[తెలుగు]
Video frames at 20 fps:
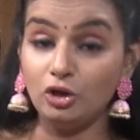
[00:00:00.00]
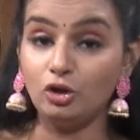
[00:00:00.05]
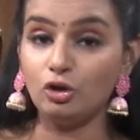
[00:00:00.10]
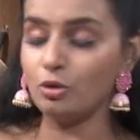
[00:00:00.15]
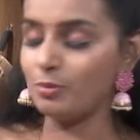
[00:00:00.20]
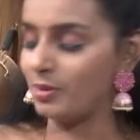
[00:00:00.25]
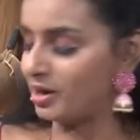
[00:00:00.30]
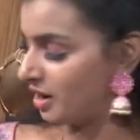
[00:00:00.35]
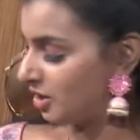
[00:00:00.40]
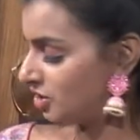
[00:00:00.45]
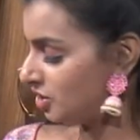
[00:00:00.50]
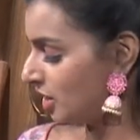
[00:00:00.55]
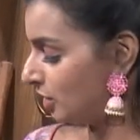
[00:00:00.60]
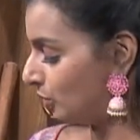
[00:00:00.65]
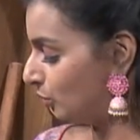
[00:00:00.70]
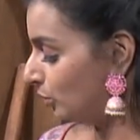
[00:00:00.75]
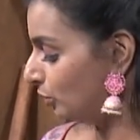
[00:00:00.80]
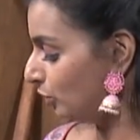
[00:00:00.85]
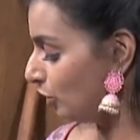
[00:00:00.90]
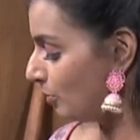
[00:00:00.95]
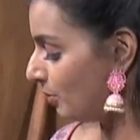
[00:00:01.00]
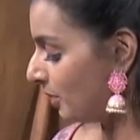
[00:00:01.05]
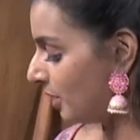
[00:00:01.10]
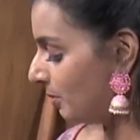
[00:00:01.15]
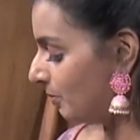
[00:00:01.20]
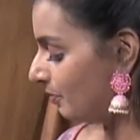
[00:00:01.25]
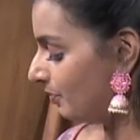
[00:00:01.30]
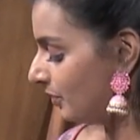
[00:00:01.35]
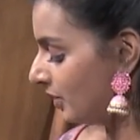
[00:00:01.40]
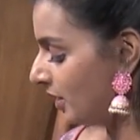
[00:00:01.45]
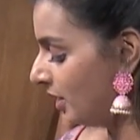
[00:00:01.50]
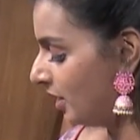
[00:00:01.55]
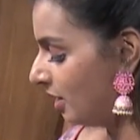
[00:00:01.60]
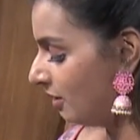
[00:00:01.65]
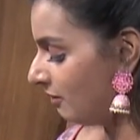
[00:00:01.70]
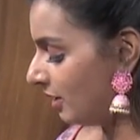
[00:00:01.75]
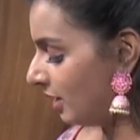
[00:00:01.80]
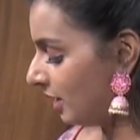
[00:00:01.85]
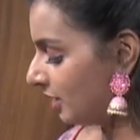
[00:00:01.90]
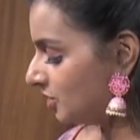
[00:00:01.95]
ఇంట్లో మన చేతులతో మనం
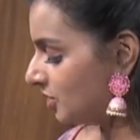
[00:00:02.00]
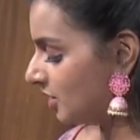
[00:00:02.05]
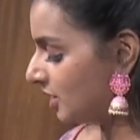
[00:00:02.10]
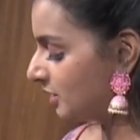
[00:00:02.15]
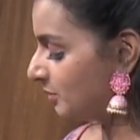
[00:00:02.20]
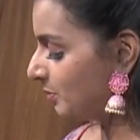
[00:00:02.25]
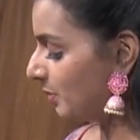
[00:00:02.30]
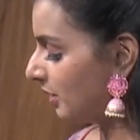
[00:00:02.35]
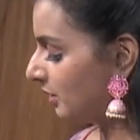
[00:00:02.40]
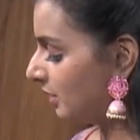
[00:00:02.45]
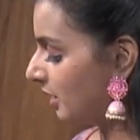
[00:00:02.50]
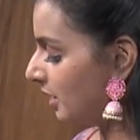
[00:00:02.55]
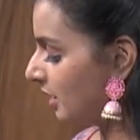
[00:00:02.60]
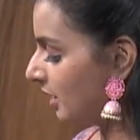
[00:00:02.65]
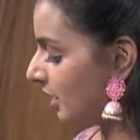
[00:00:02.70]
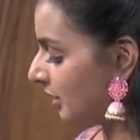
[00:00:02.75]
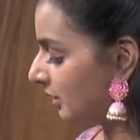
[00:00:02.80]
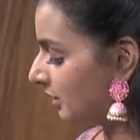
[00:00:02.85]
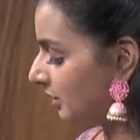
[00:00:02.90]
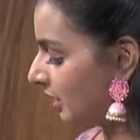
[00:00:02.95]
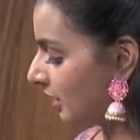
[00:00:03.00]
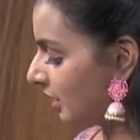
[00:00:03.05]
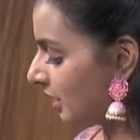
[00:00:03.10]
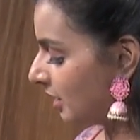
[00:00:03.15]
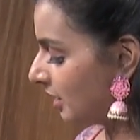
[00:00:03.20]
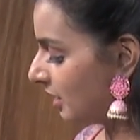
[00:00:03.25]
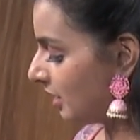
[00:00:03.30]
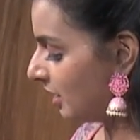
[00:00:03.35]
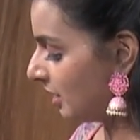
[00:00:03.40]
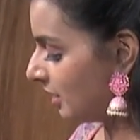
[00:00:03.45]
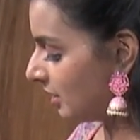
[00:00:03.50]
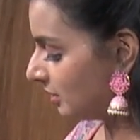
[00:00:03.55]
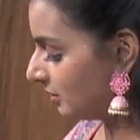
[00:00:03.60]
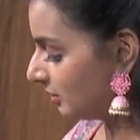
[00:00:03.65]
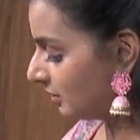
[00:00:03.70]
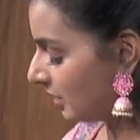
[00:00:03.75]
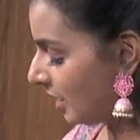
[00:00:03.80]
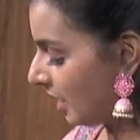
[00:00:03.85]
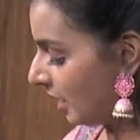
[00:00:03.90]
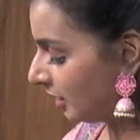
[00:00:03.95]
వాళ్ళకి చేసి పెడితే ఇంకంతకన్నా
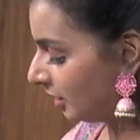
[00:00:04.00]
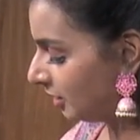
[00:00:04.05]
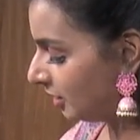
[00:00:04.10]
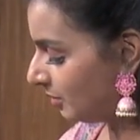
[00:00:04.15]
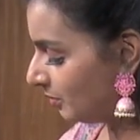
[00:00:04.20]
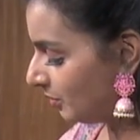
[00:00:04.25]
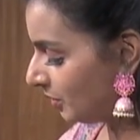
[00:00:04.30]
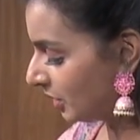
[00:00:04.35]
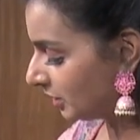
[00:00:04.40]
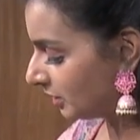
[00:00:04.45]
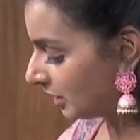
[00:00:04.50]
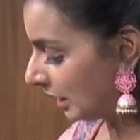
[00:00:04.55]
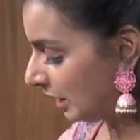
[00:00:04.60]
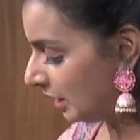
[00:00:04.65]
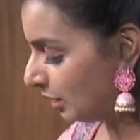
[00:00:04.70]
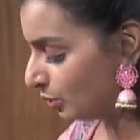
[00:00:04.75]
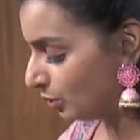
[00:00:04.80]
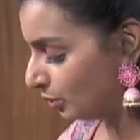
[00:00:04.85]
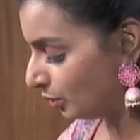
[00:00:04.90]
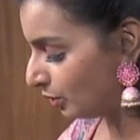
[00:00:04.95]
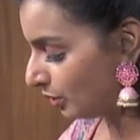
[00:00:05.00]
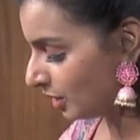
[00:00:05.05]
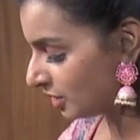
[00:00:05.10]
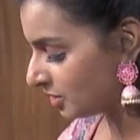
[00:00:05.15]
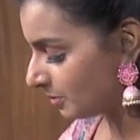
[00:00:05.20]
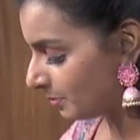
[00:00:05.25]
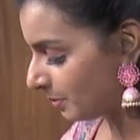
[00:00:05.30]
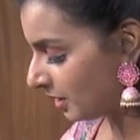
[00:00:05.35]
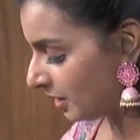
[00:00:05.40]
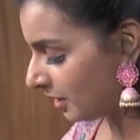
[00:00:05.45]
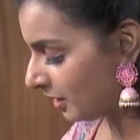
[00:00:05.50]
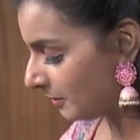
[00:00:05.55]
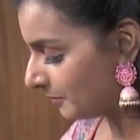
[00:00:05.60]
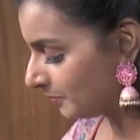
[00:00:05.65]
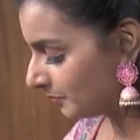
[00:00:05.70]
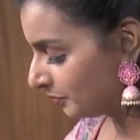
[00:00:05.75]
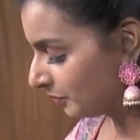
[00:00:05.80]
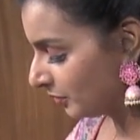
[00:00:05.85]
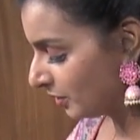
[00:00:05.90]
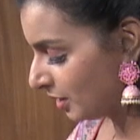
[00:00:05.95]
ఆనందం ఇంకా తల్లికి ఉంటుందా చెప్పండి
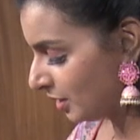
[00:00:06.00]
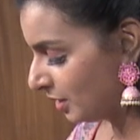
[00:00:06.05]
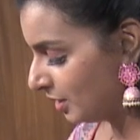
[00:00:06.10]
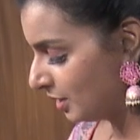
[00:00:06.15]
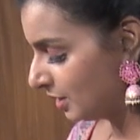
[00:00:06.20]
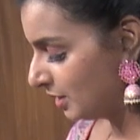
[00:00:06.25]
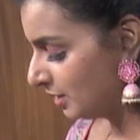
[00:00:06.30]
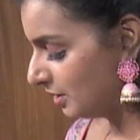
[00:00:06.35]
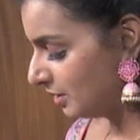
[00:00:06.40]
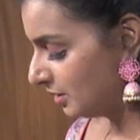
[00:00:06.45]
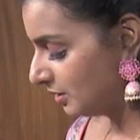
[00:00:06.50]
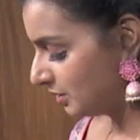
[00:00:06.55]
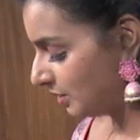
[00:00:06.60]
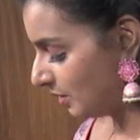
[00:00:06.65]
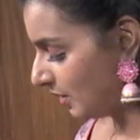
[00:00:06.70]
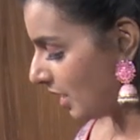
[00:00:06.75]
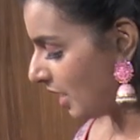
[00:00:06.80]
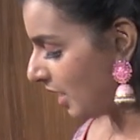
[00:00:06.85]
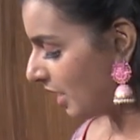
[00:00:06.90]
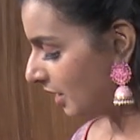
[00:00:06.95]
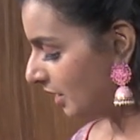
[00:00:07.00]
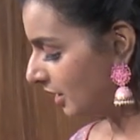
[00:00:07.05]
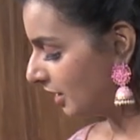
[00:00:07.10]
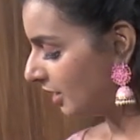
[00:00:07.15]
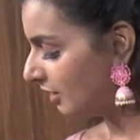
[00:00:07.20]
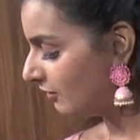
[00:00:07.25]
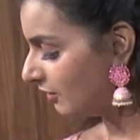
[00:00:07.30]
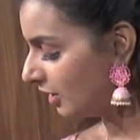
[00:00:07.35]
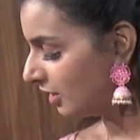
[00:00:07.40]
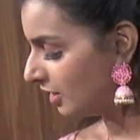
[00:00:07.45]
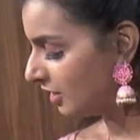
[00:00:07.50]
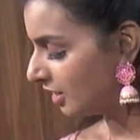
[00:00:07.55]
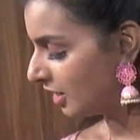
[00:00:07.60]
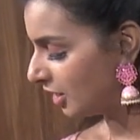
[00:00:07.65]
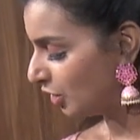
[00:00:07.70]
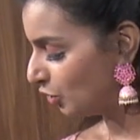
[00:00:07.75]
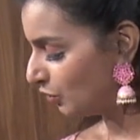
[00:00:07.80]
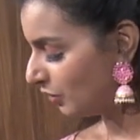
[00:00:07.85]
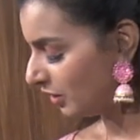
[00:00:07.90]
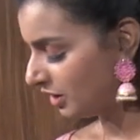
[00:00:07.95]
సో హాయిగా వాళ్ళు
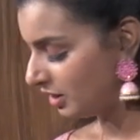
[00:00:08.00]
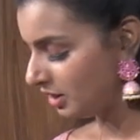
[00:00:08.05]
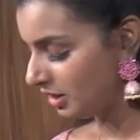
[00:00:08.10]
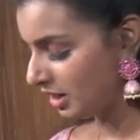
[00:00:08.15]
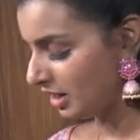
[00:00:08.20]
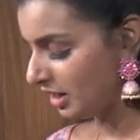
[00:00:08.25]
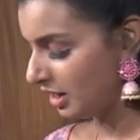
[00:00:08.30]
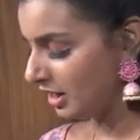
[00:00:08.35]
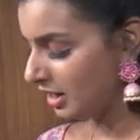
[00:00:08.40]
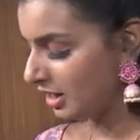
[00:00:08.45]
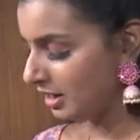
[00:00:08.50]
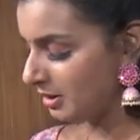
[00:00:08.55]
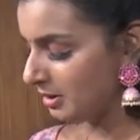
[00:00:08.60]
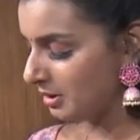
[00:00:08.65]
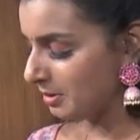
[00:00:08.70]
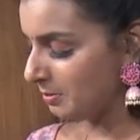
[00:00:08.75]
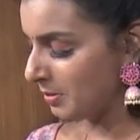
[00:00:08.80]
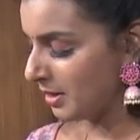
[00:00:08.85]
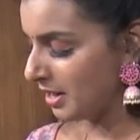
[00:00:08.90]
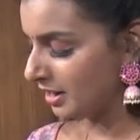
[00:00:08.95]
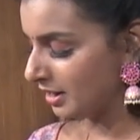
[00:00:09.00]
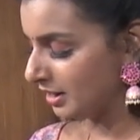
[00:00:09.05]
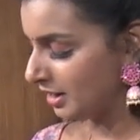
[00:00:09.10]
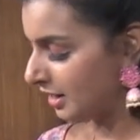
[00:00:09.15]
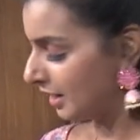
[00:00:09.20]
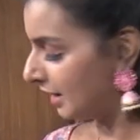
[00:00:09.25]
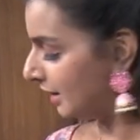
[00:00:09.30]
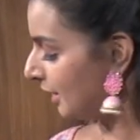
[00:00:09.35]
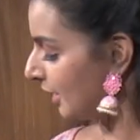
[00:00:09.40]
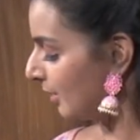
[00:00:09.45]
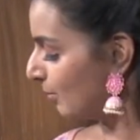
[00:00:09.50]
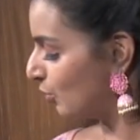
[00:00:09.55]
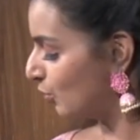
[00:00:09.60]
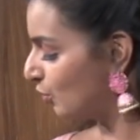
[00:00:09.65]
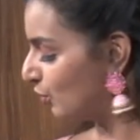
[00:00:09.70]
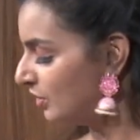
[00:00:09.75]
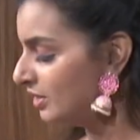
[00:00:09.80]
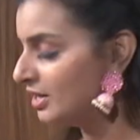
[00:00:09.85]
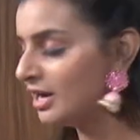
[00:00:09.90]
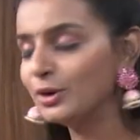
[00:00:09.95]
ఇంకెటువంటి బేకరీకి వెళ్దాము
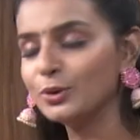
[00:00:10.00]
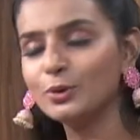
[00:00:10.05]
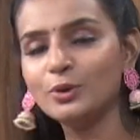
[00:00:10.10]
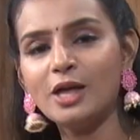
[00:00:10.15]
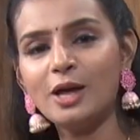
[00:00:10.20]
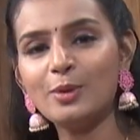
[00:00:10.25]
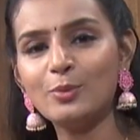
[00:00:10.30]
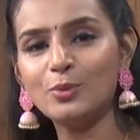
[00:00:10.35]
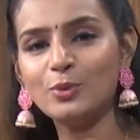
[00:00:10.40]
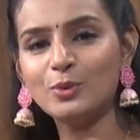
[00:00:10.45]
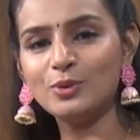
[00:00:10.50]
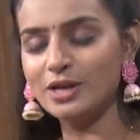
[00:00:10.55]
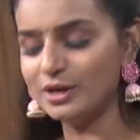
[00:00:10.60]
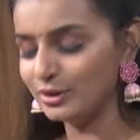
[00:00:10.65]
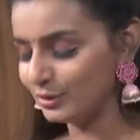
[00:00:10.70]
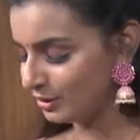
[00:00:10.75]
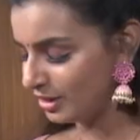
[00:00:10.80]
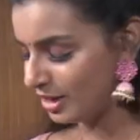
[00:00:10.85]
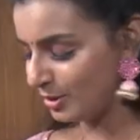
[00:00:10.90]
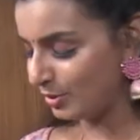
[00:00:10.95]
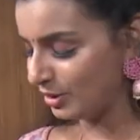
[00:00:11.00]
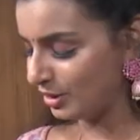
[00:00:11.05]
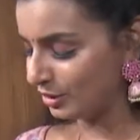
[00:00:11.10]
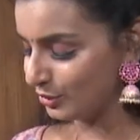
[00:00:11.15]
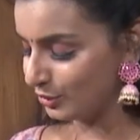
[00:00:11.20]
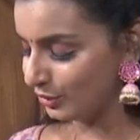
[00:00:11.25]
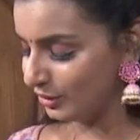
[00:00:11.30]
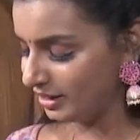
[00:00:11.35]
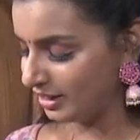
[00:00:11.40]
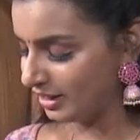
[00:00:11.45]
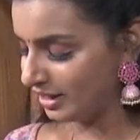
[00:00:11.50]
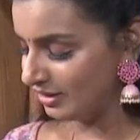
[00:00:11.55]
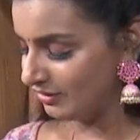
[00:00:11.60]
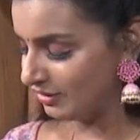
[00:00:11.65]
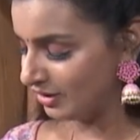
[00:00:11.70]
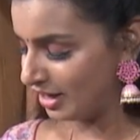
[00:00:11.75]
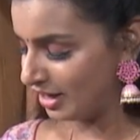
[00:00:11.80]
ఇది అడుగుదాము ఇది అడుగుదాము అన్న కోరికలు ఏమి